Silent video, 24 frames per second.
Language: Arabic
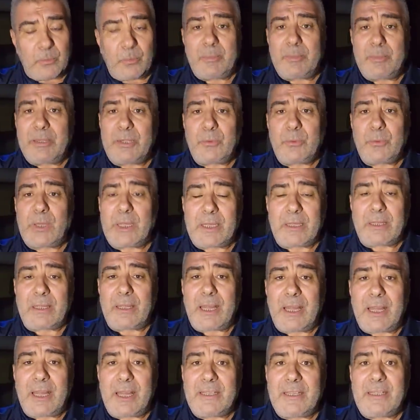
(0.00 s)
وما
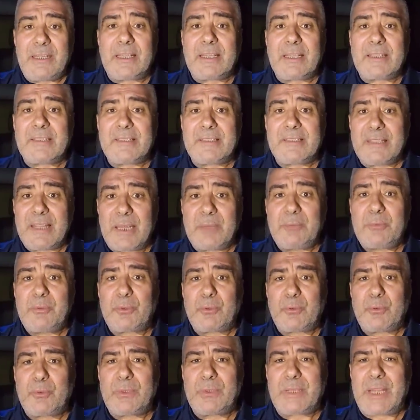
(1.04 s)
يلقاها إلا
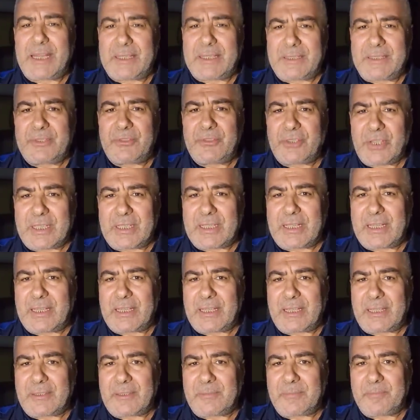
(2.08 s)
الصابرون عن الجنة
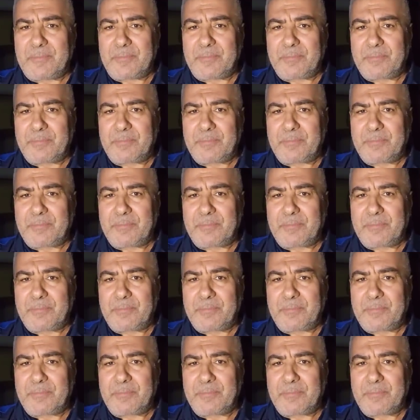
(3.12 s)
يعني